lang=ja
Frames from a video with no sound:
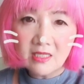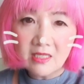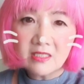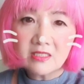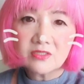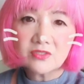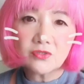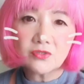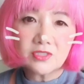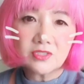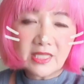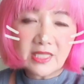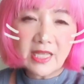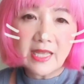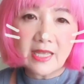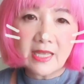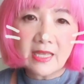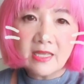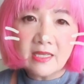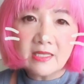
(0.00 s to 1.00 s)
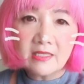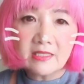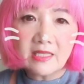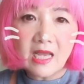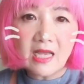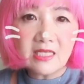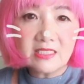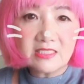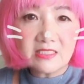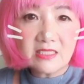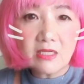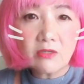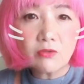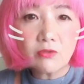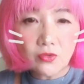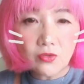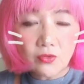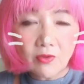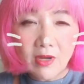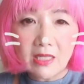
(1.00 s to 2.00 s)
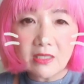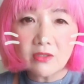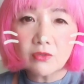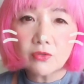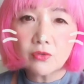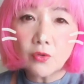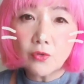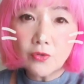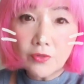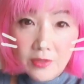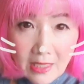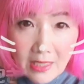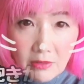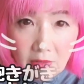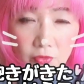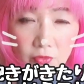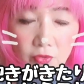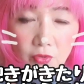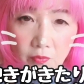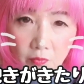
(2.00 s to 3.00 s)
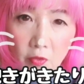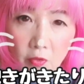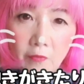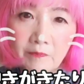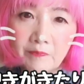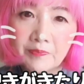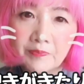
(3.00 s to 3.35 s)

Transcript: そして大事なことはどんなことも